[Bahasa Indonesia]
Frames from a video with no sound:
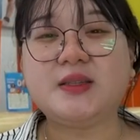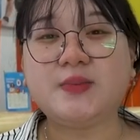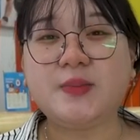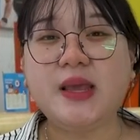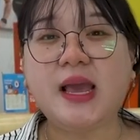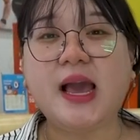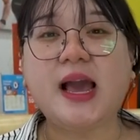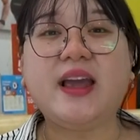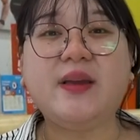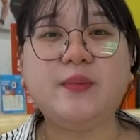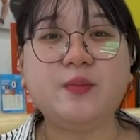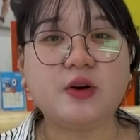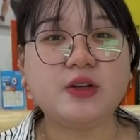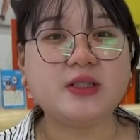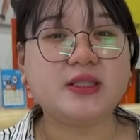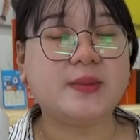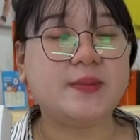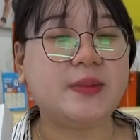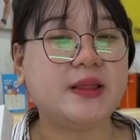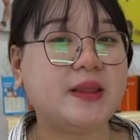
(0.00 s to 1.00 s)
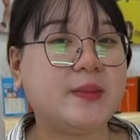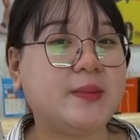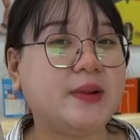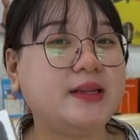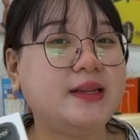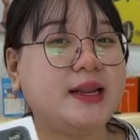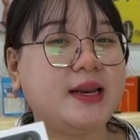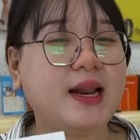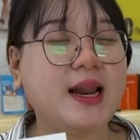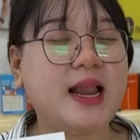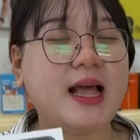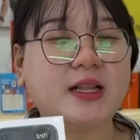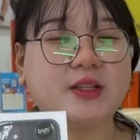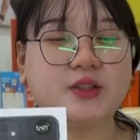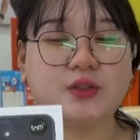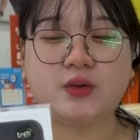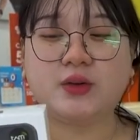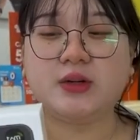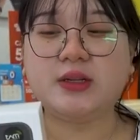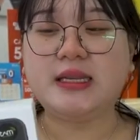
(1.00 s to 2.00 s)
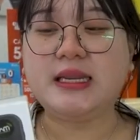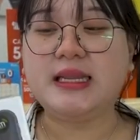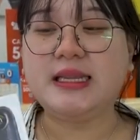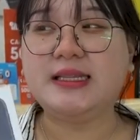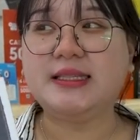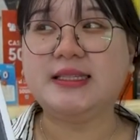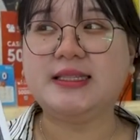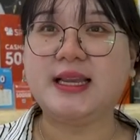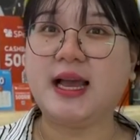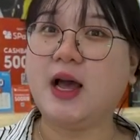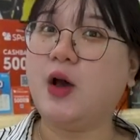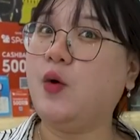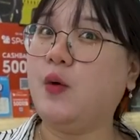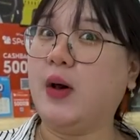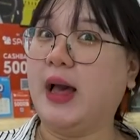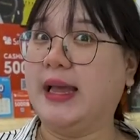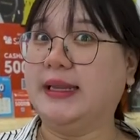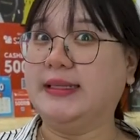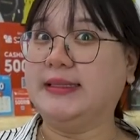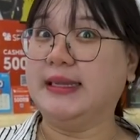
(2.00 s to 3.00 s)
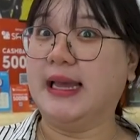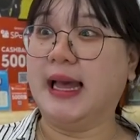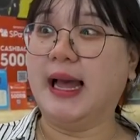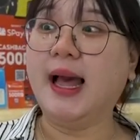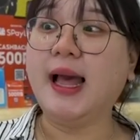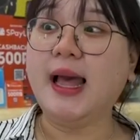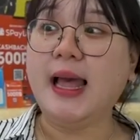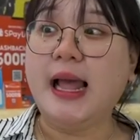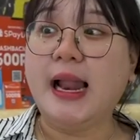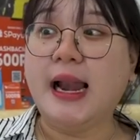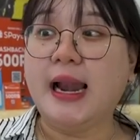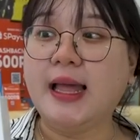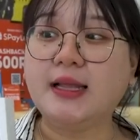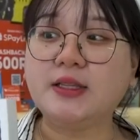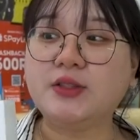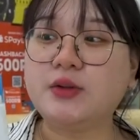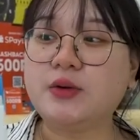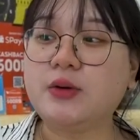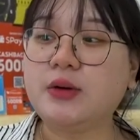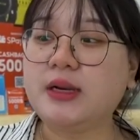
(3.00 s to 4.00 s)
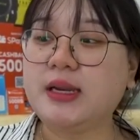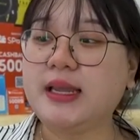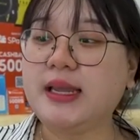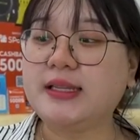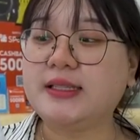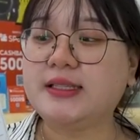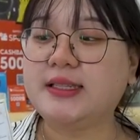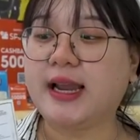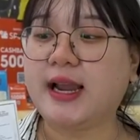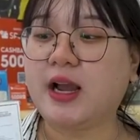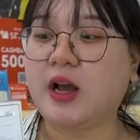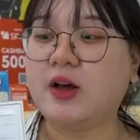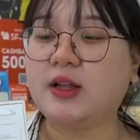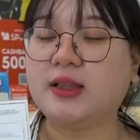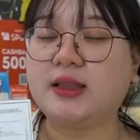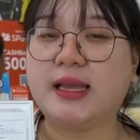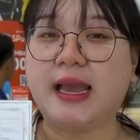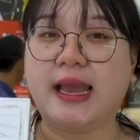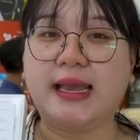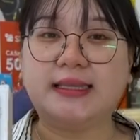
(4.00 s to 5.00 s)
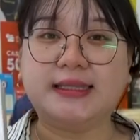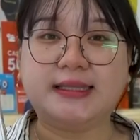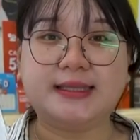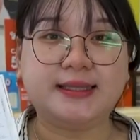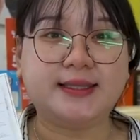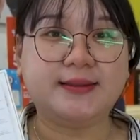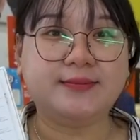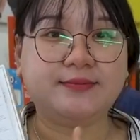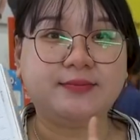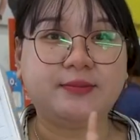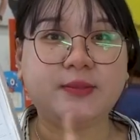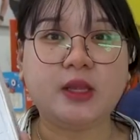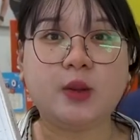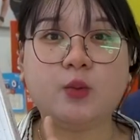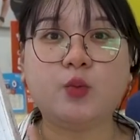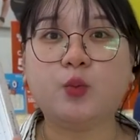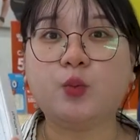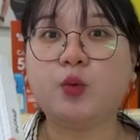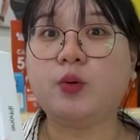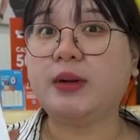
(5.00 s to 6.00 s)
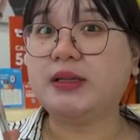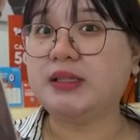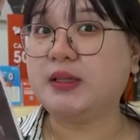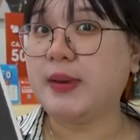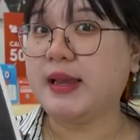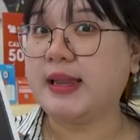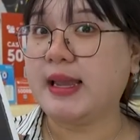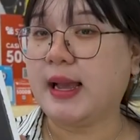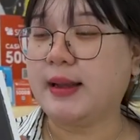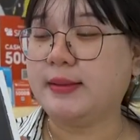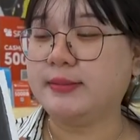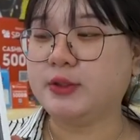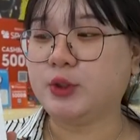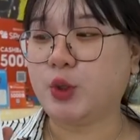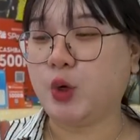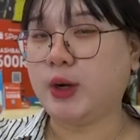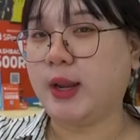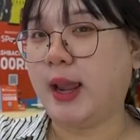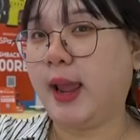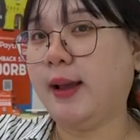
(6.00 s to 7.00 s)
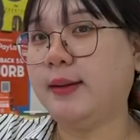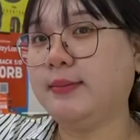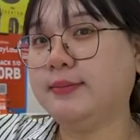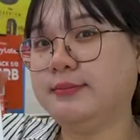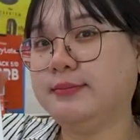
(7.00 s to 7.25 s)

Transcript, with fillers: resmi iBox teman-teman jadi langsung dicau aja aja langsung di check out guys mumpung masih banyak stoknya